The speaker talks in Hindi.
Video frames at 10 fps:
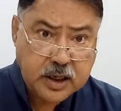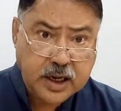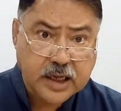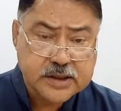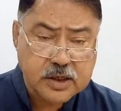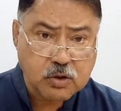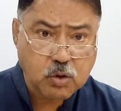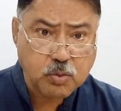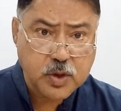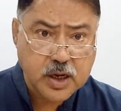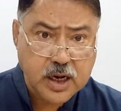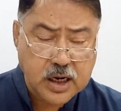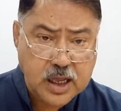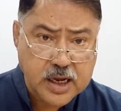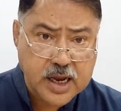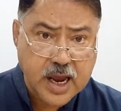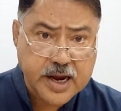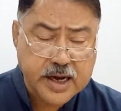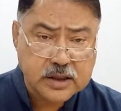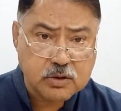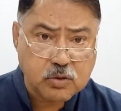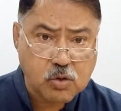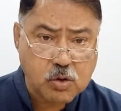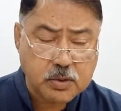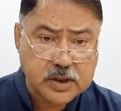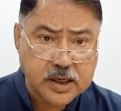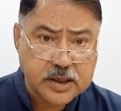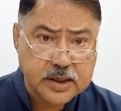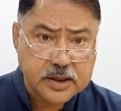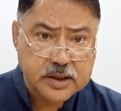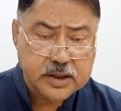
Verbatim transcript: कैसे हुक्म देंगे अल्लाह की आयात लोगों को बताएंगे